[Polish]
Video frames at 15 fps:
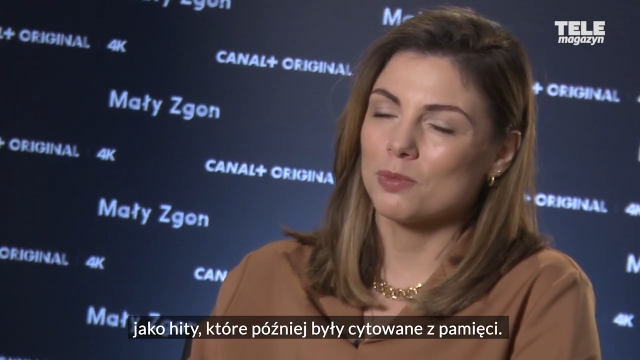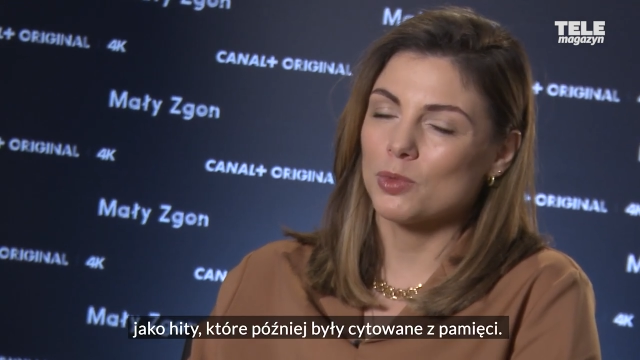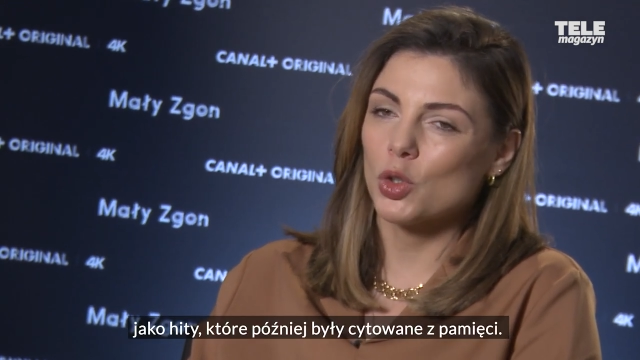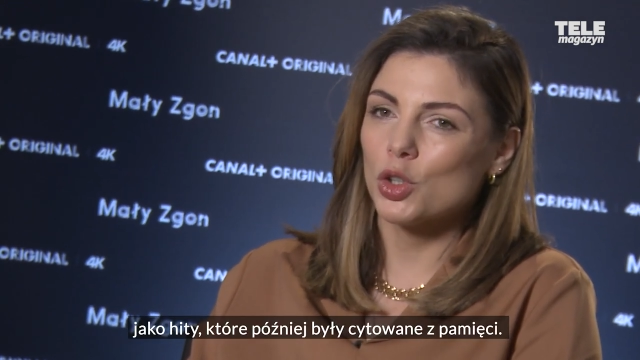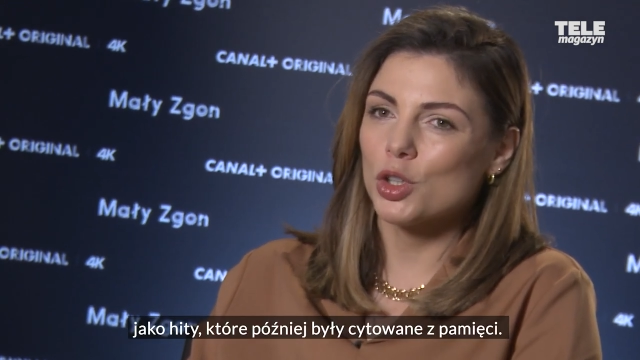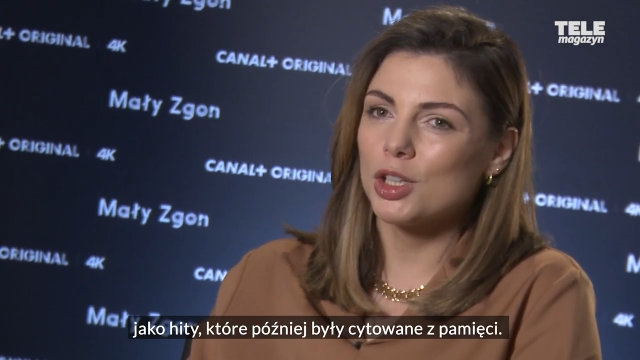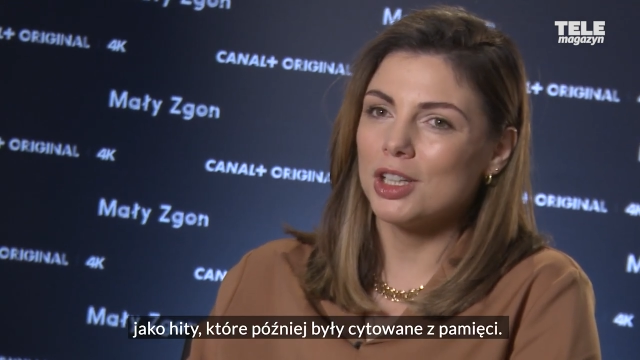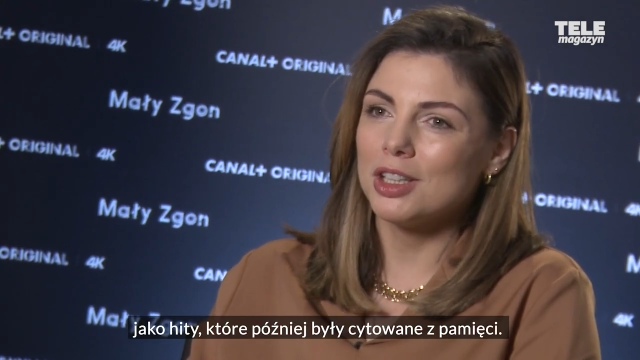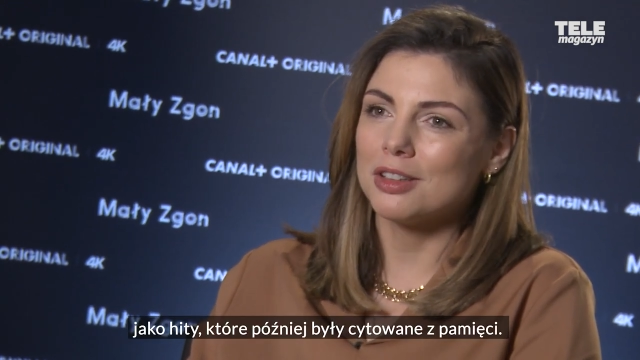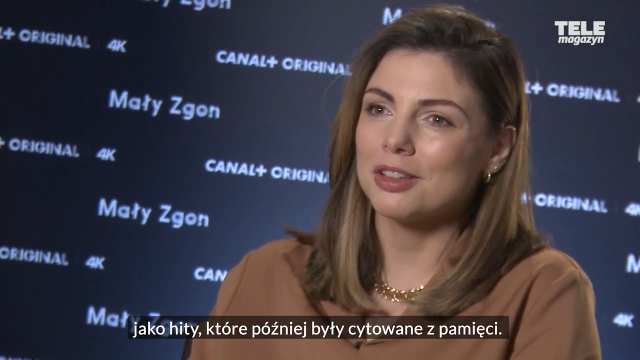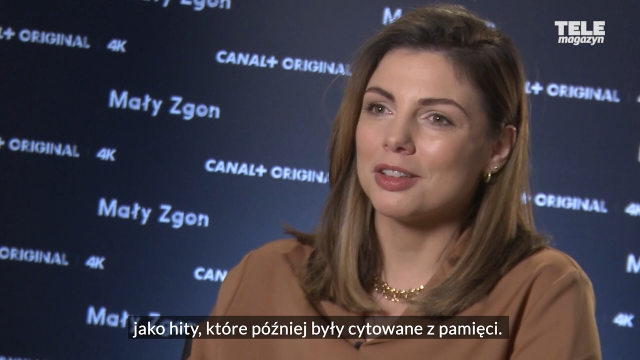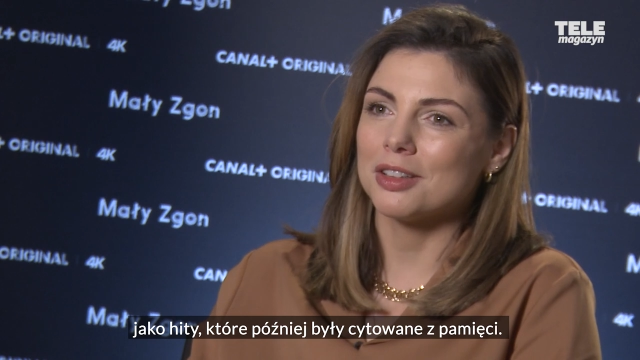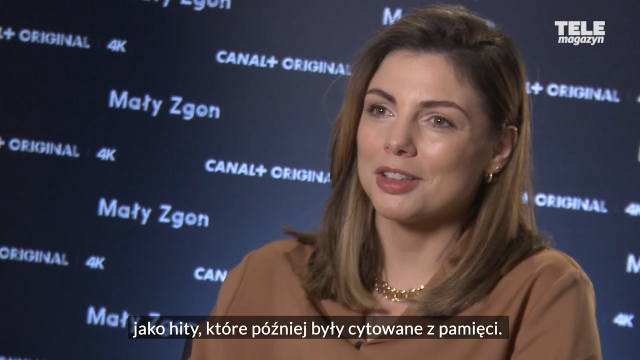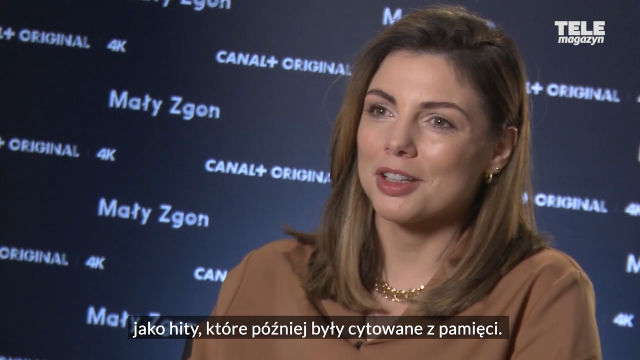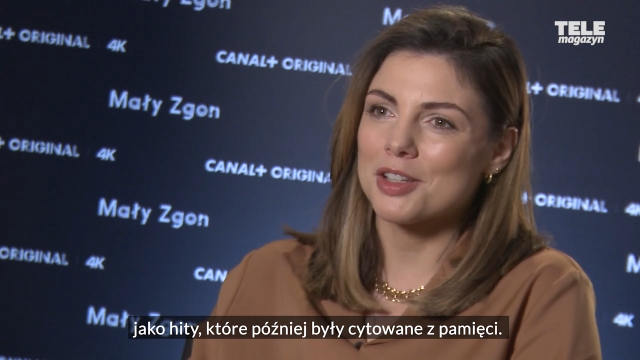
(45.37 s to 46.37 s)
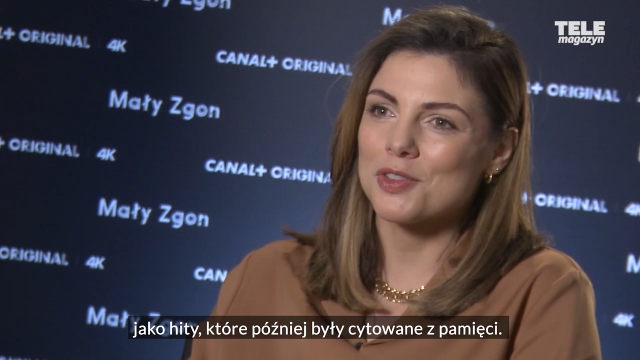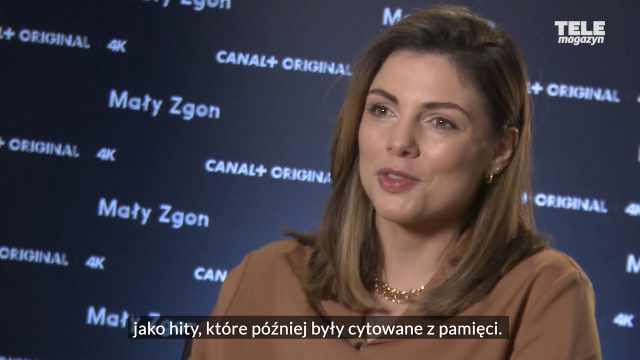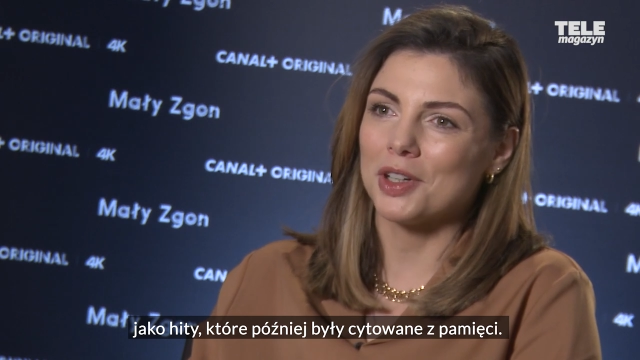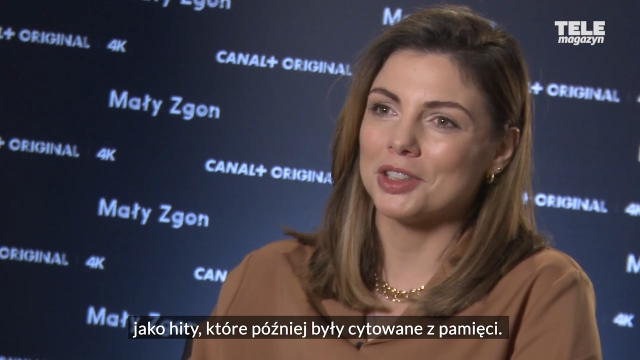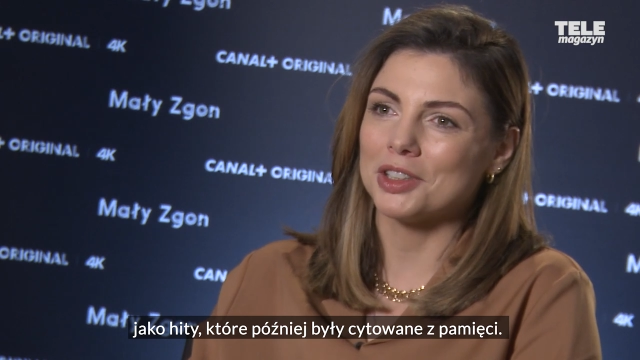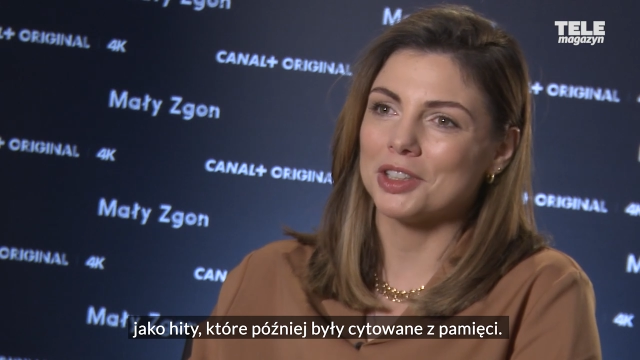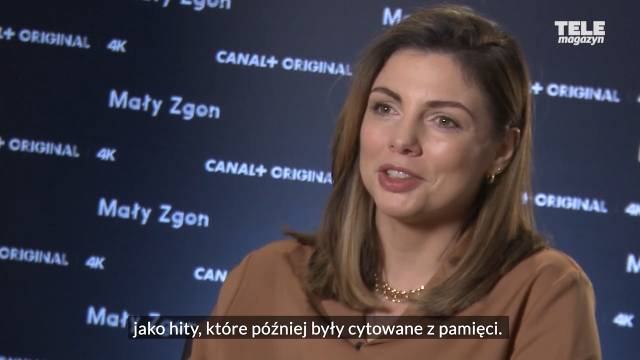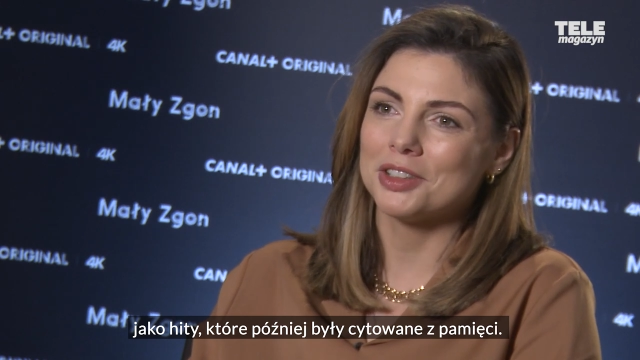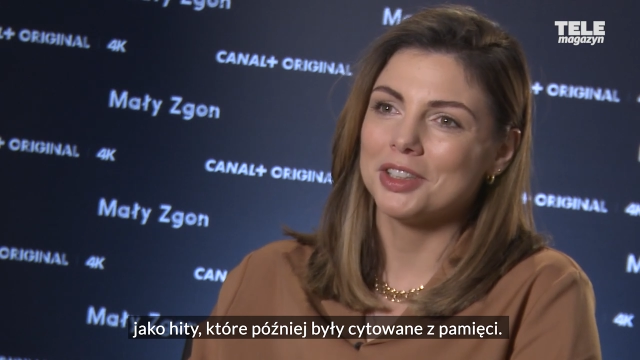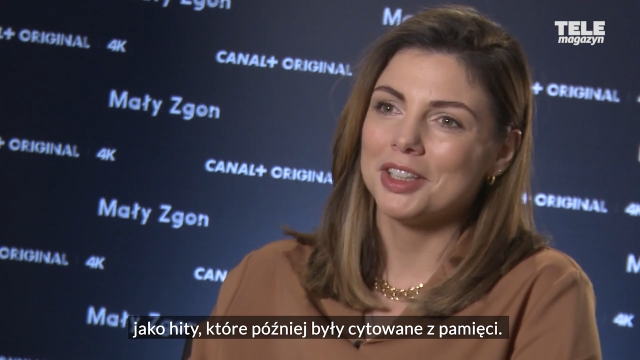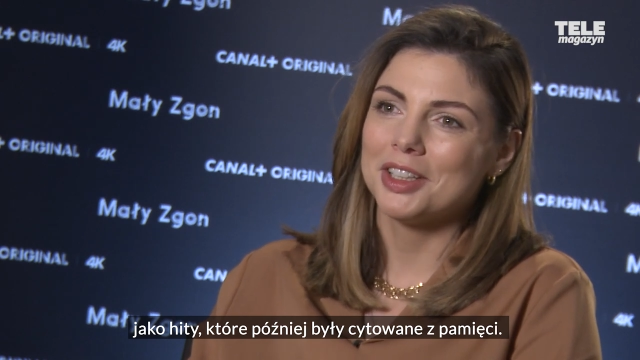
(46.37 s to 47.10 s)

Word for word: no, hity tak zwane,